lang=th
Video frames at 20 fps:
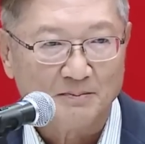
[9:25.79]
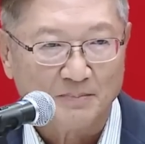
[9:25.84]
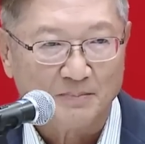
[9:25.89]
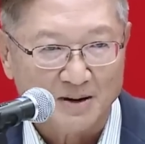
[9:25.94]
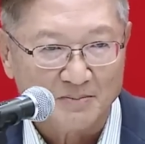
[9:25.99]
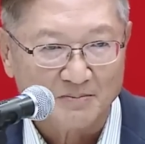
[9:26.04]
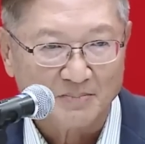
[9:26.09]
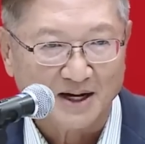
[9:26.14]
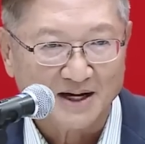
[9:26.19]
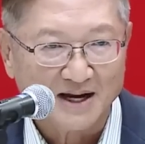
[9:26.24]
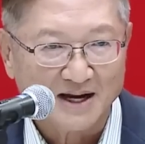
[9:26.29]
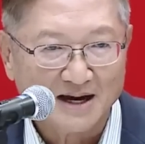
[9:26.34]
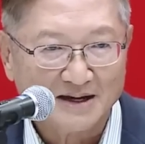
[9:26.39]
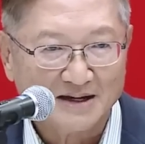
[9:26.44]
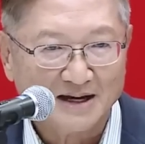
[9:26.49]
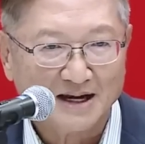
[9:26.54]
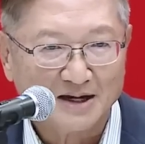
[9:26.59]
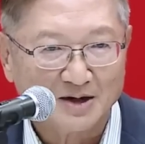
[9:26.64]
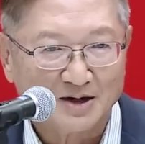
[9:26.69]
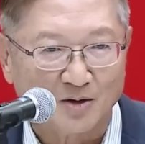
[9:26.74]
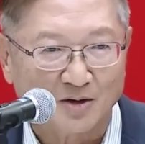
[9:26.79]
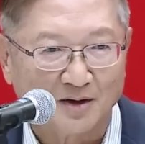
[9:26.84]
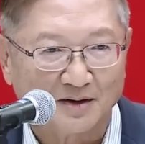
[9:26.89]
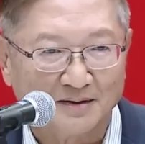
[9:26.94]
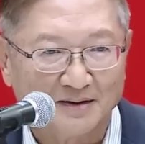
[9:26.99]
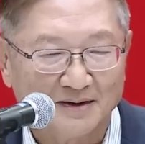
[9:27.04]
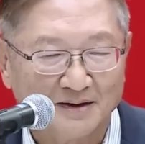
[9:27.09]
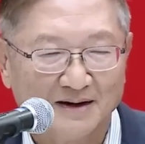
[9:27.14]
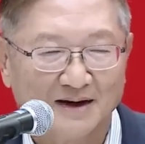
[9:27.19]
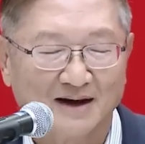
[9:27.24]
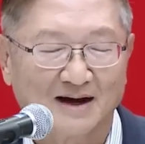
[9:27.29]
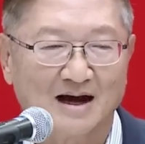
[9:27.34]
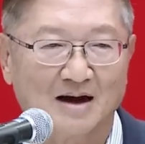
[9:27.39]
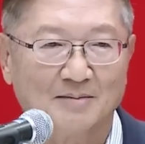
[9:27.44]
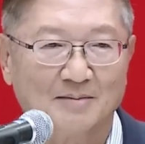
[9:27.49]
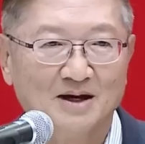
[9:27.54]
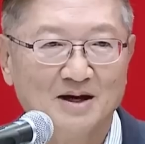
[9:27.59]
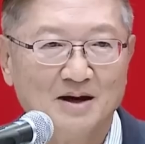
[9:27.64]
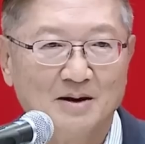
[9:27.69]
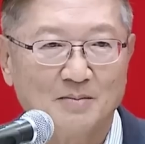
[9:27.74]
เป็นไปได้แน่นอนนะค
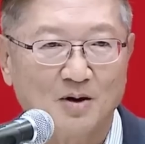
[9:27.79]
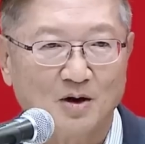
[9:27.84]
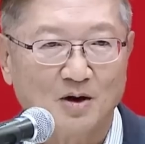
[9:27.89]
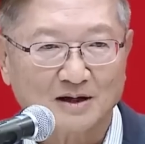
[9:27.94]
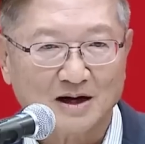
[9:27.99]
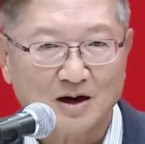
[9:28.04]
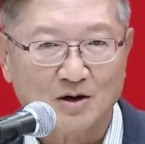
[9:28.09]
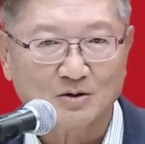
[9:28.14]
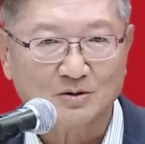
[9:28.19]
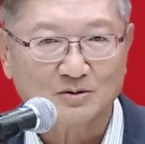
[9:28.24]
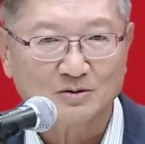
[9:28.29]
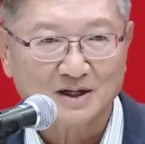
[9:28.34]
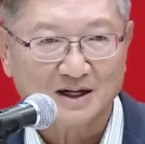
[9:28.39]
รับเพราะเรา